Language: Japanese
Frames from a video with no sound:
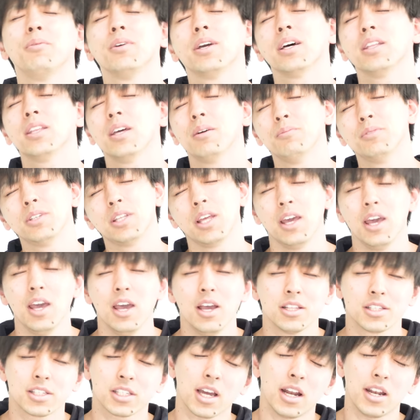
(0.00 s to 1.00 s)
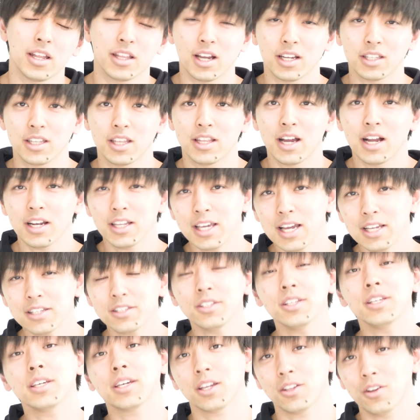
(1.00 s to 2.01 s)
もうやだ無理疲れたってなりや
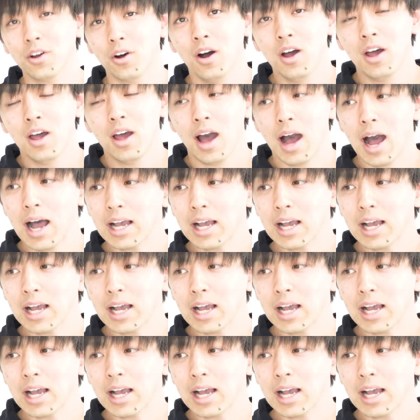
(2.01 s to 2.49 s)
すいけど